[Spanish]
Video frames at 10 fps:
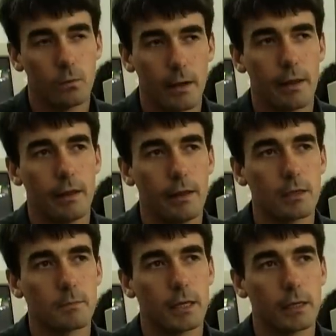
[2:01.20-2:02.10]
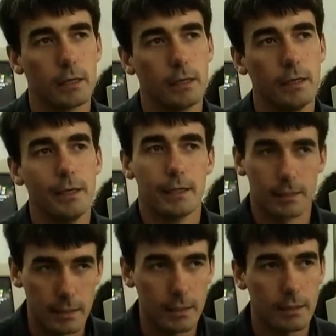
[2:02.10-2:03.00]
una de ellas para que
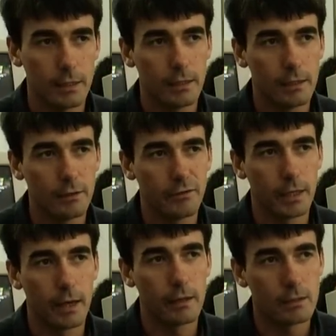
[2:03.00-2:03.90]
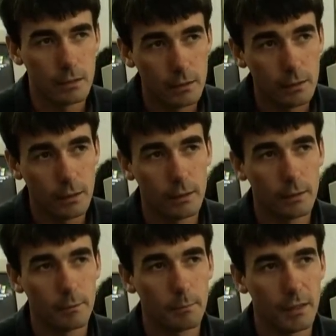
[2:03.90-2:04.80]
se sientan identificadas, se
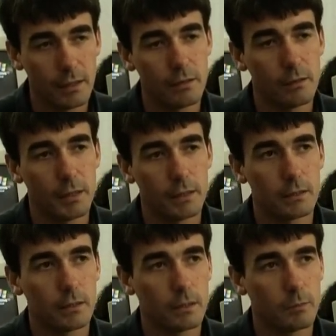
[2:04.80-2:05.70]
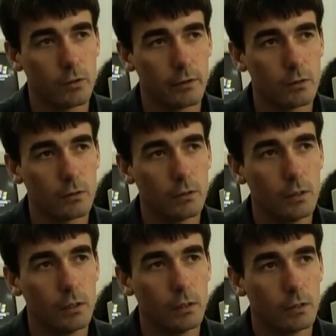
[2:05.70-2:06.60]
sientan participantes de ese proceso
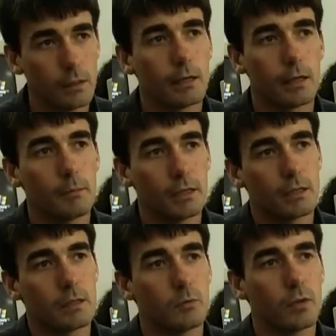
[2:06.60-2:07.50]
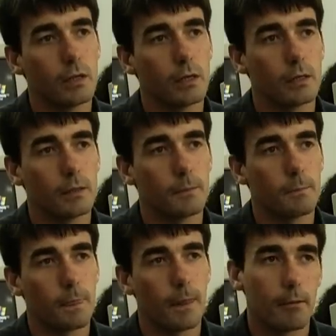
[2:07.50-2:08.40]
y realmente se pueda
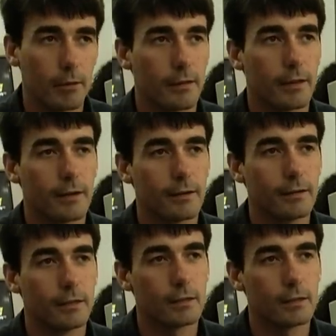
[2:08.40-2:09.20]
avanzar en